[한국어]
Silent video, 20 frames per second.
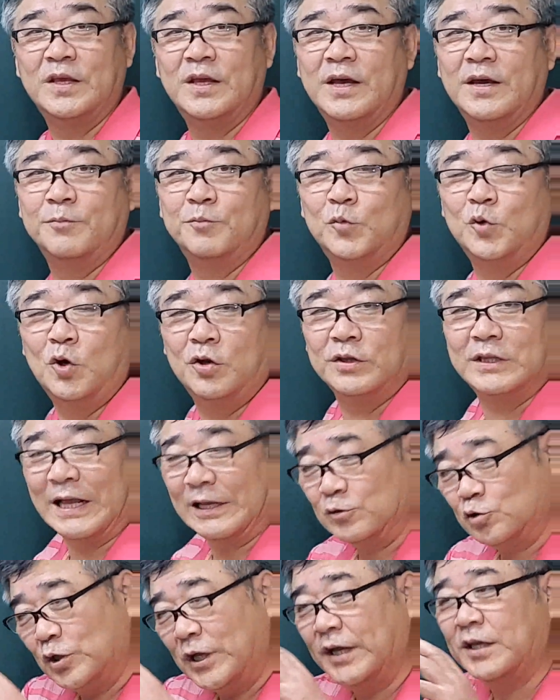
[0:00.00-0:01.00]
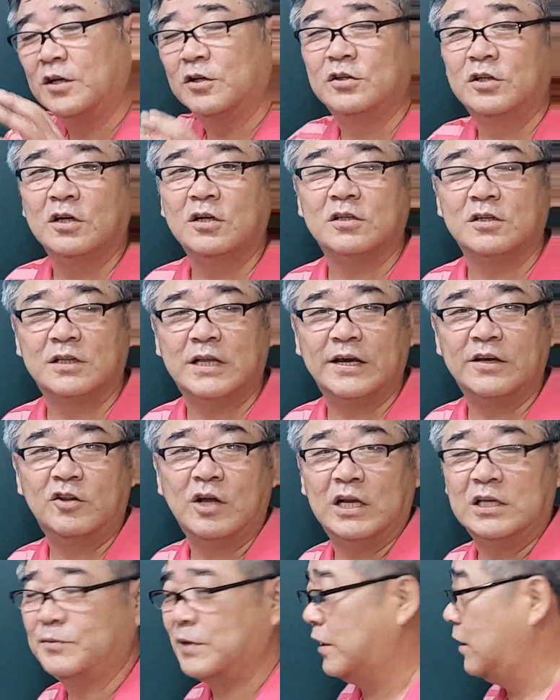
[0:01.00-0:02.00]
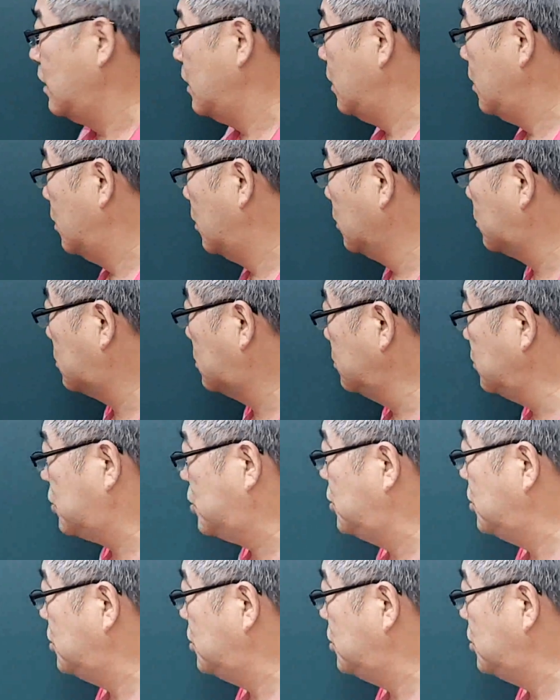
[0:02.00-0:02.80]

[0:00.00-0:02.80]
예, 물론 단순하게 언덕을 뜻하기도 하지만 어떤